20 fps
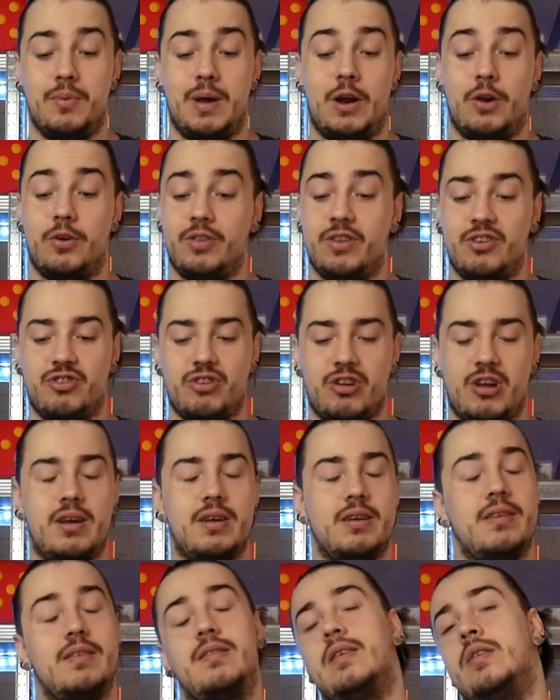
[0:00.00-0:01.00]
Alors
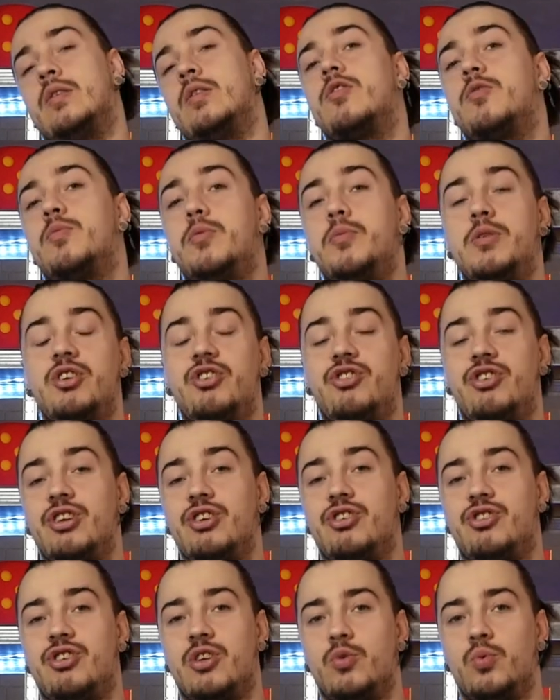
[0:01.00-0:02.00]
déjà, c'est Notes Publishing
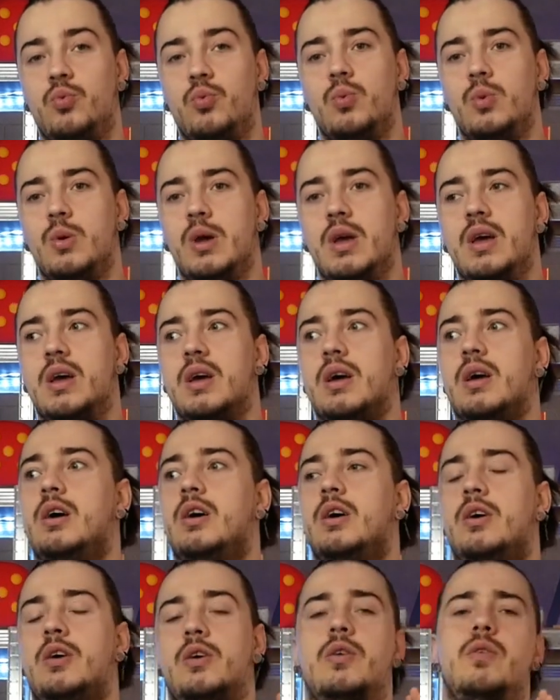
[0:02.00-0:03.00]
chez nous.
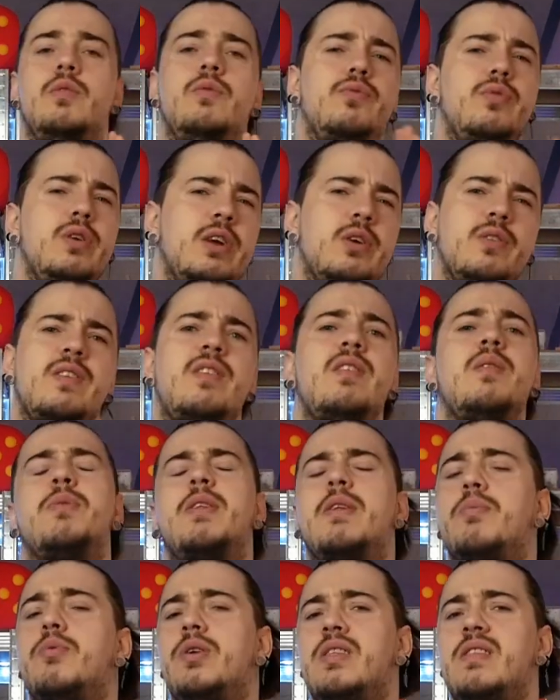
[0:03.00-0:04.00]
Euh, vous les connaissez
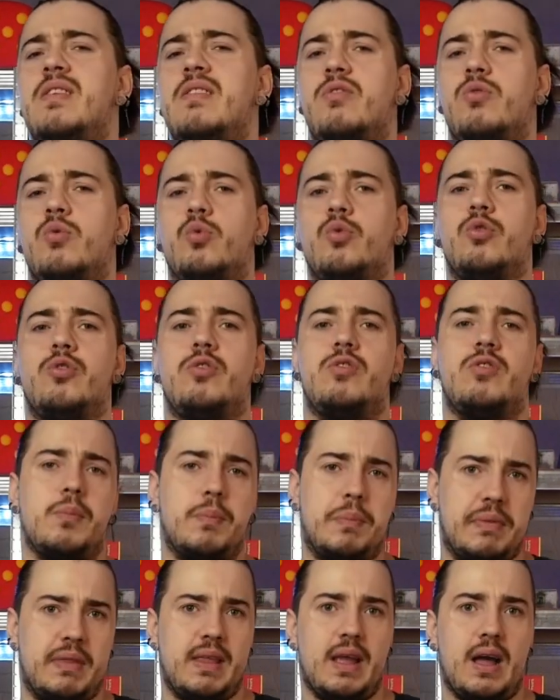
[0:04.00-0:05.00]
peut-être pour l'édition de
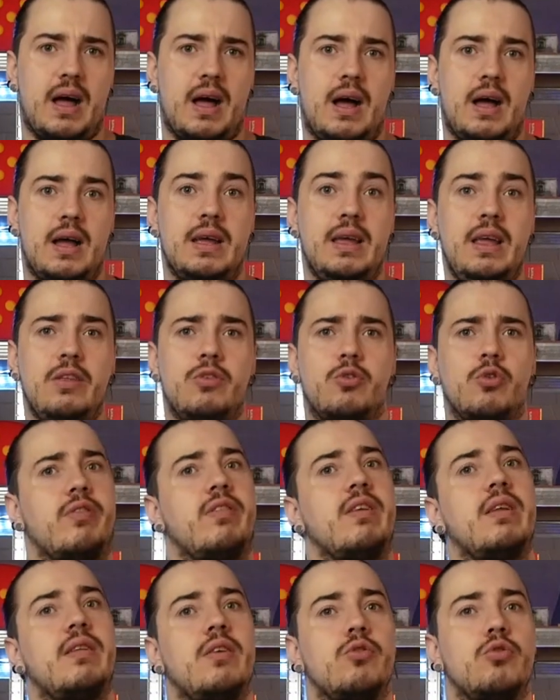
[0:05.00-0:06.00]
Subterra et de
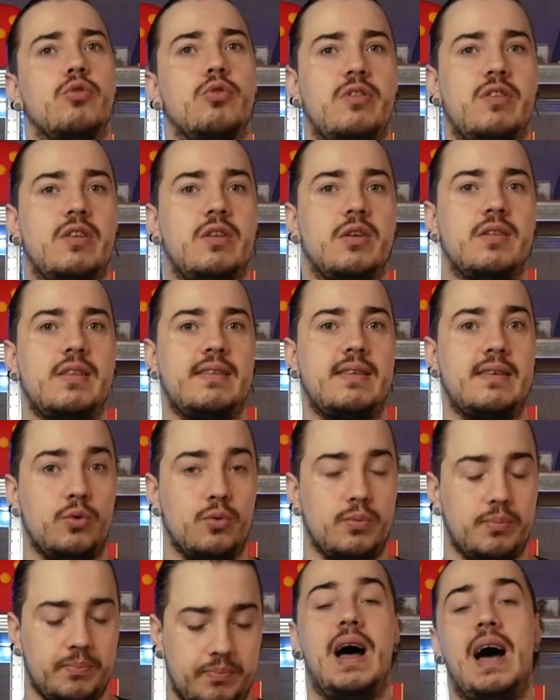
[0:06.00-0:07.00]
certains trucs Seigneur des
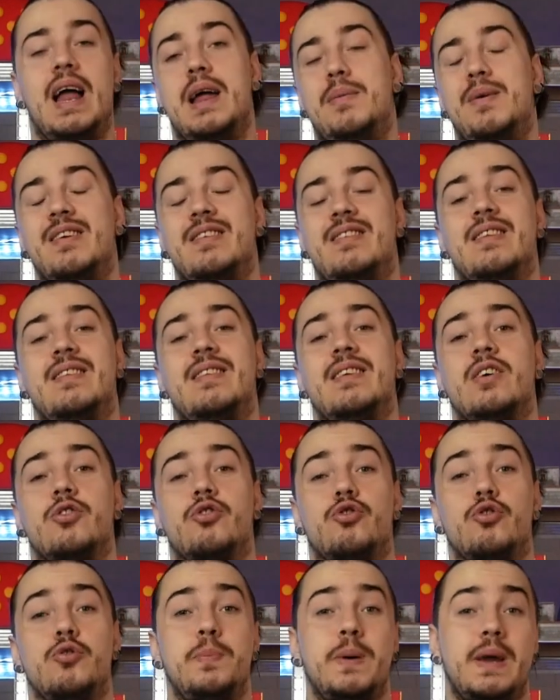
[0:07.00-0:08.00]
Anneaux. À la base, c'était un
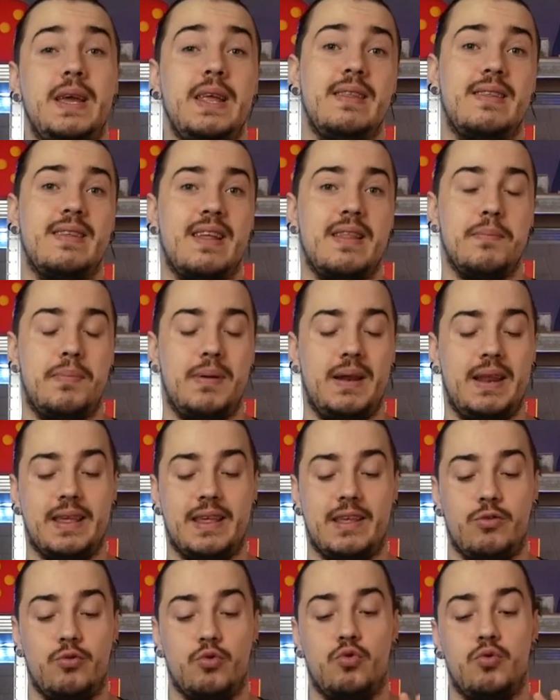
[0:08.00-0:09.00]
jeu print and play
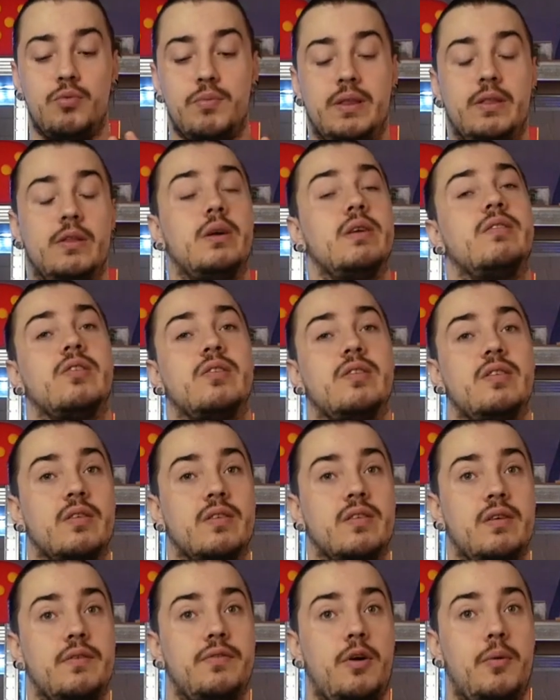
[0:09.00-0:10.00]
qui du coup maintenant est sorti
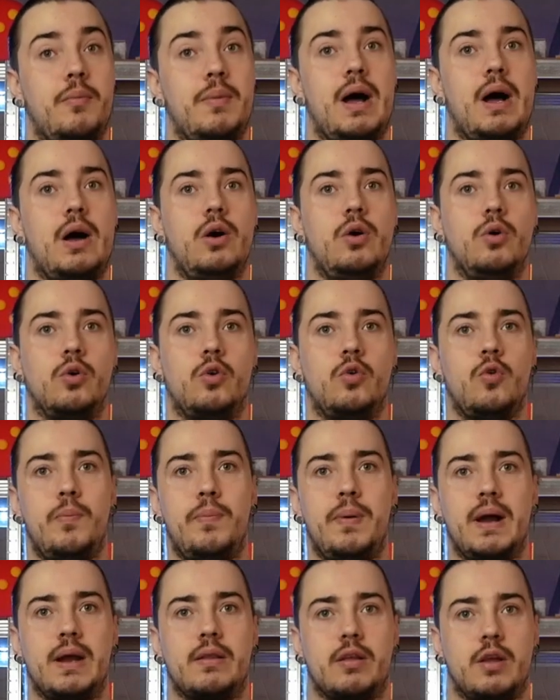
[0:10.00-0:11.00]
dans un format euh,
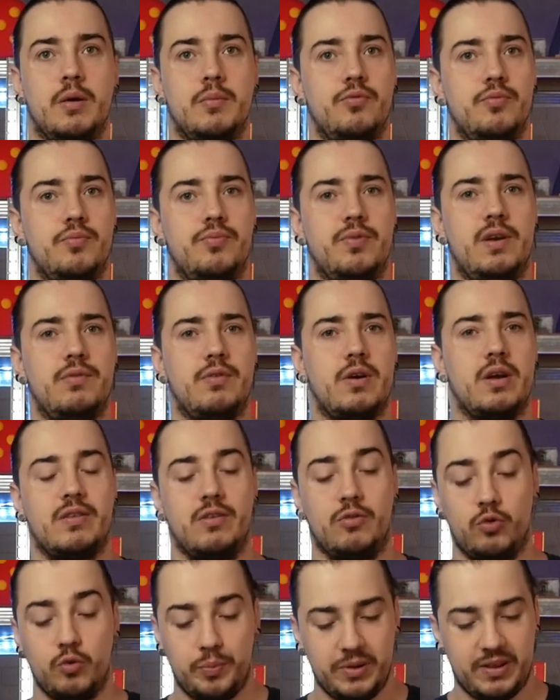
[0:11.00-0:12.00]
compact, comme vous pouvez le voir,
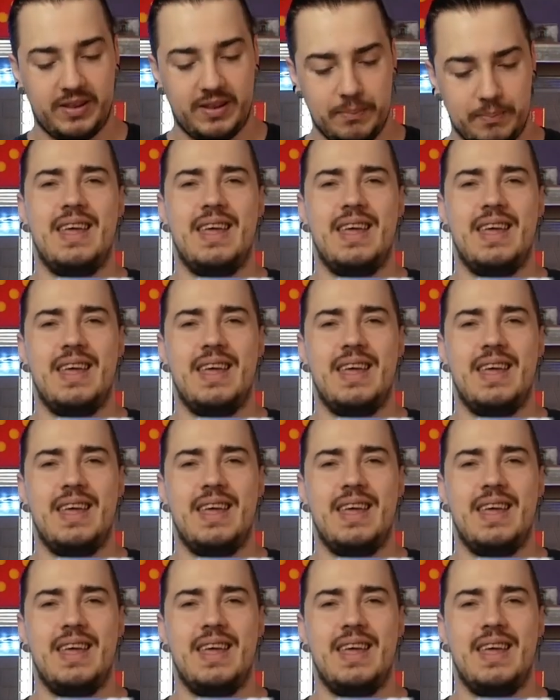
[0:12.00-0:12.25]
c'est tout petit.